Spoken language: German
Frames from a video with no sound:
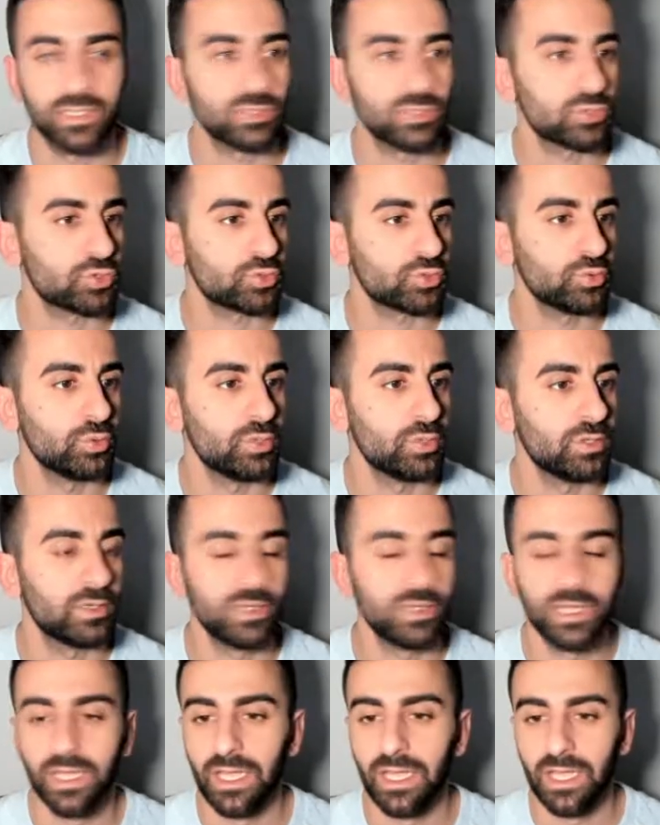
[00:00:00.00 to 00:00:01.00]
zu
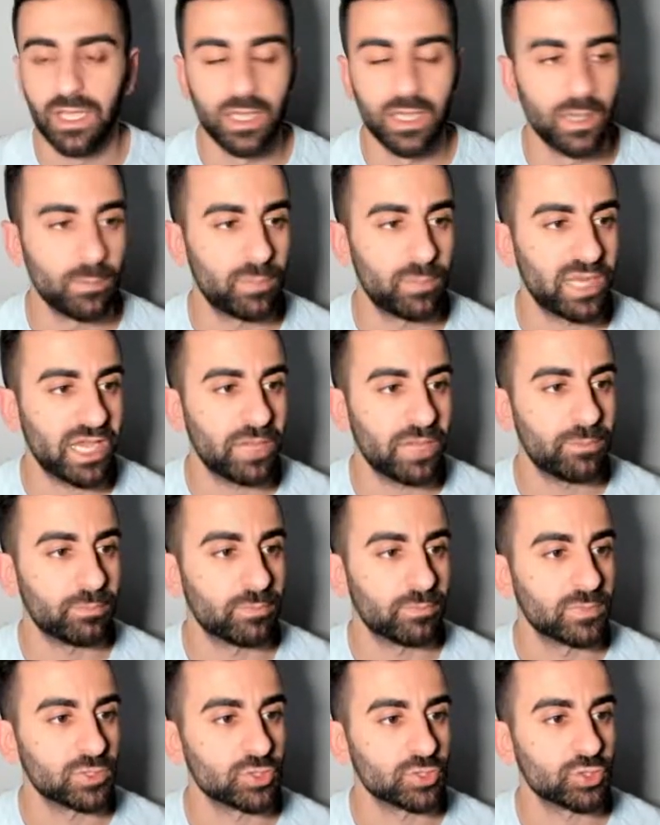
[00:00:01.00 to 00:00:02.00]

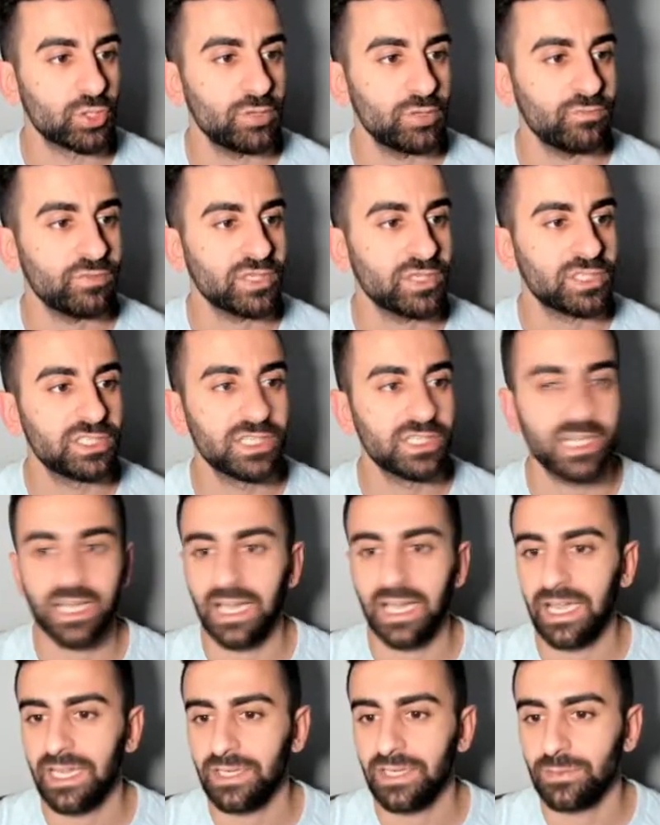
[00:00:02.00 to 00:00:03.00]
bleiben. Sollten wir
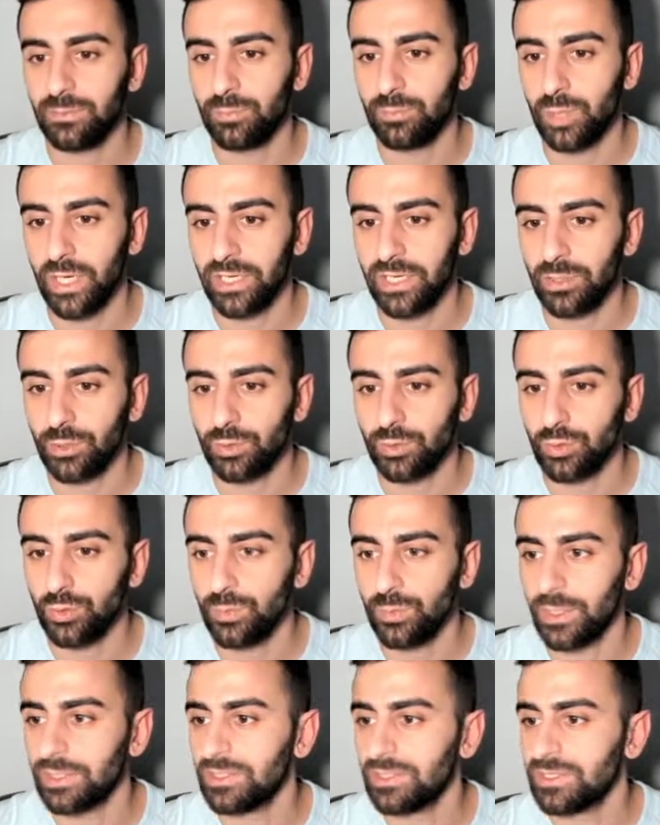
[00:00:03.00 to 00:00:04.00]
hier einen Breakout
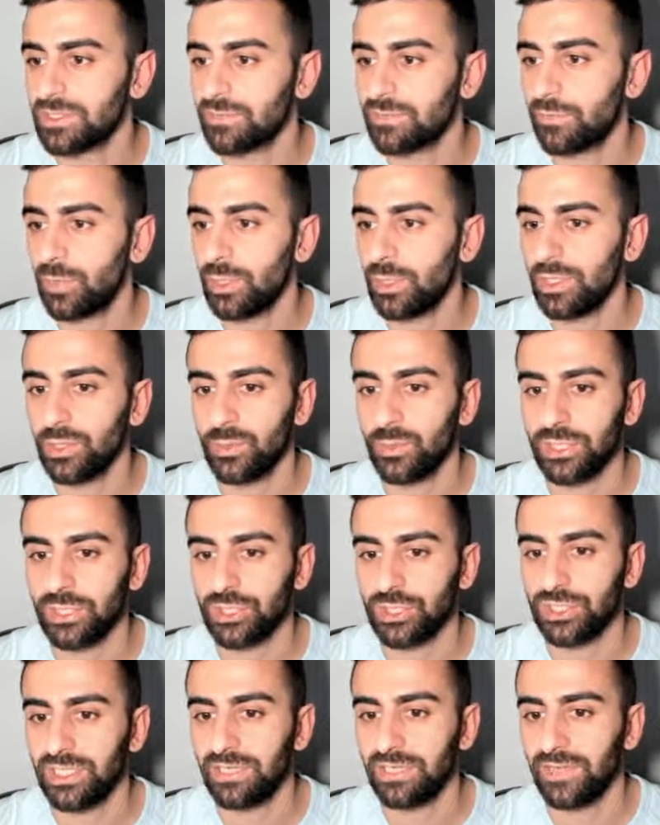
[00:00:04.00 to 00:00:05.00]
über dieses Falling
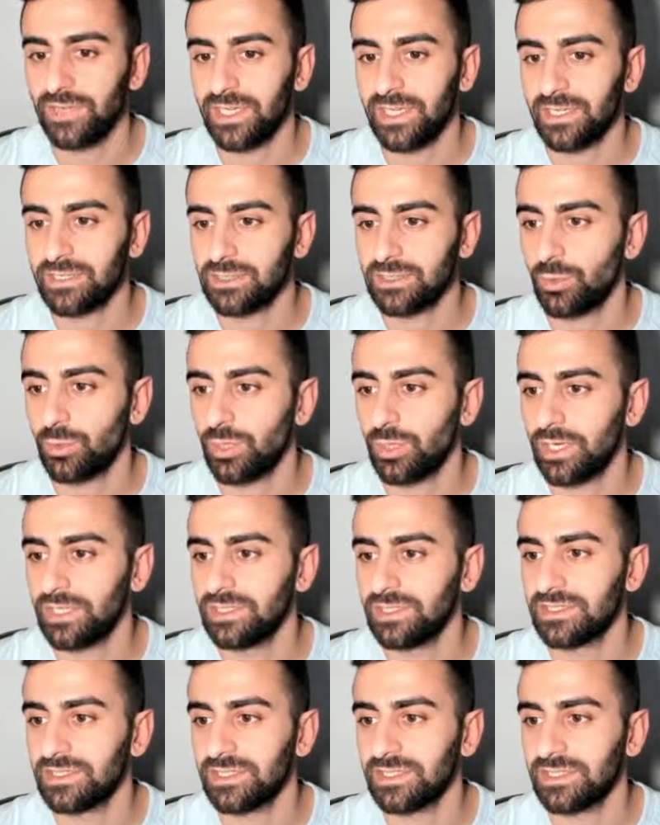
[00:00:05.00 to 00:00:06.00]
Wedge sehen, wäre das auch ein
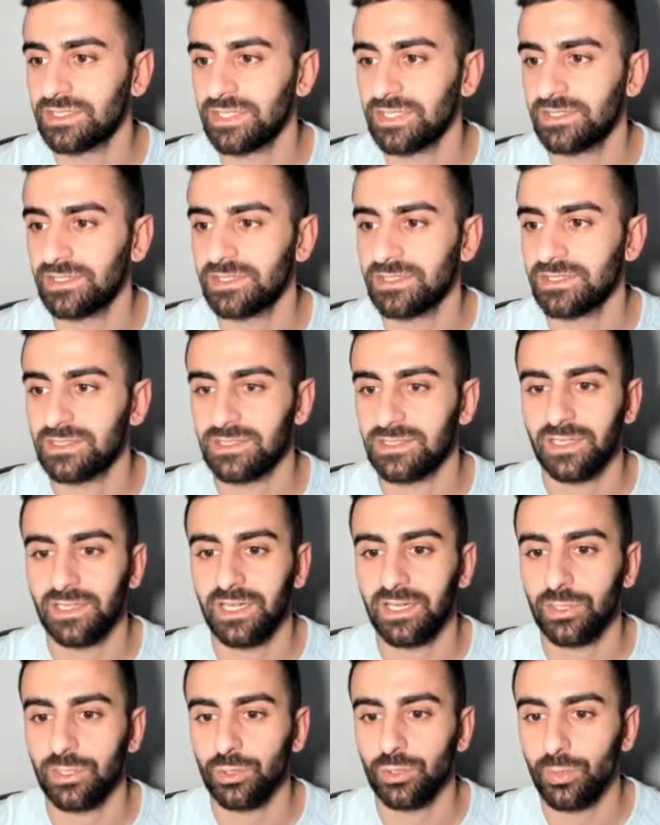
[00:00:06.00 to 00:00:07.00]
interessantes
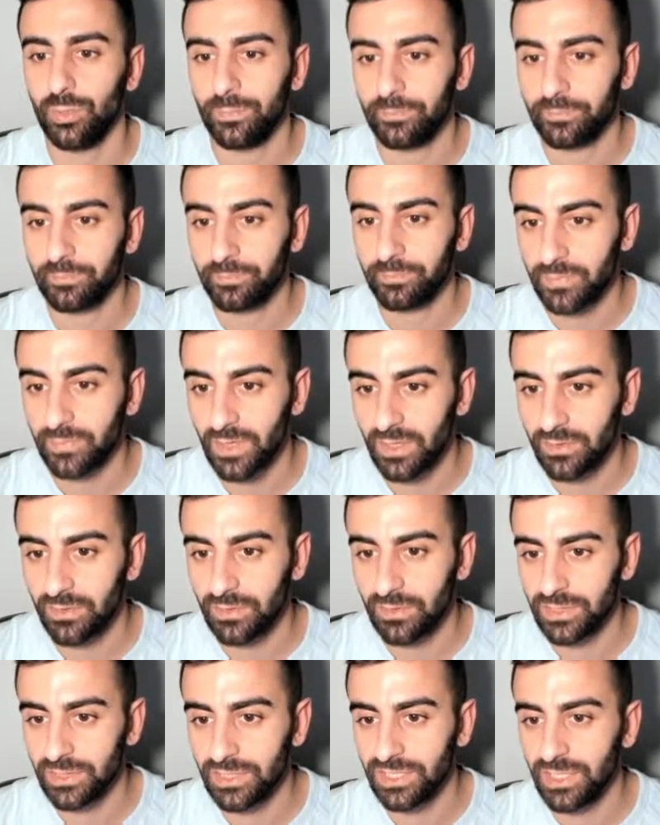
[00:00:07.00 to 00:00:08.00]
Szenario.
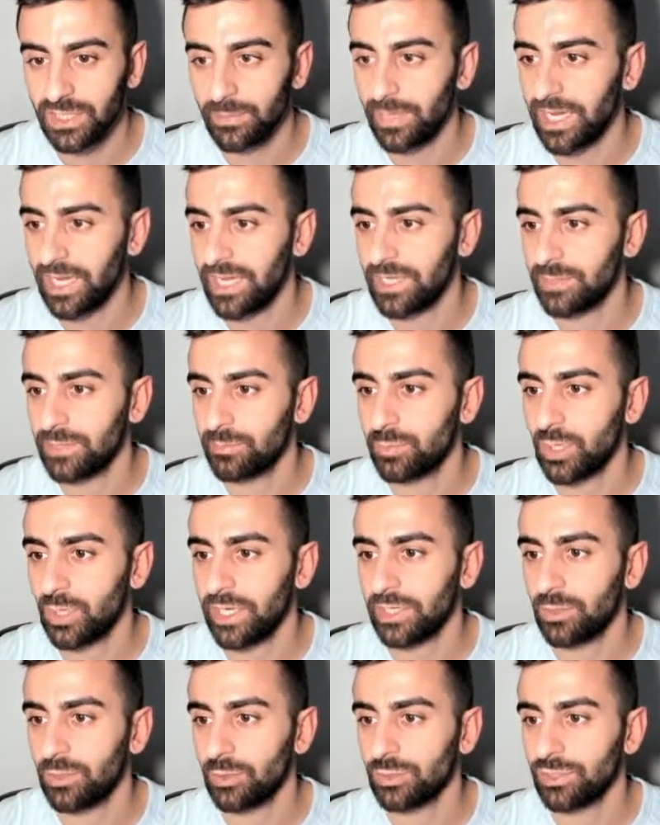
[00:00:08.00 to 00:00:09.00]
Hier bei einem
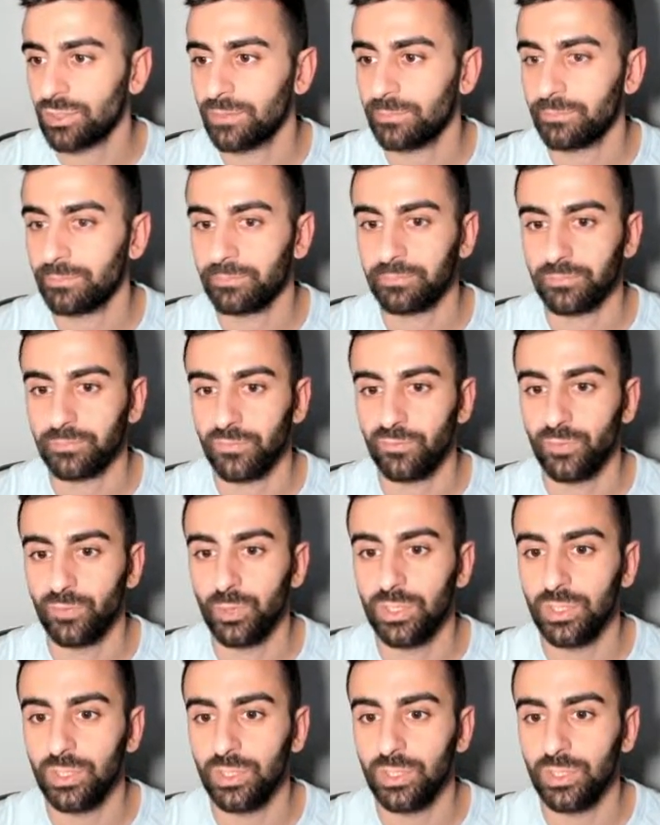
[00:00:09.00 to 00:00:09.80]
Breakout würde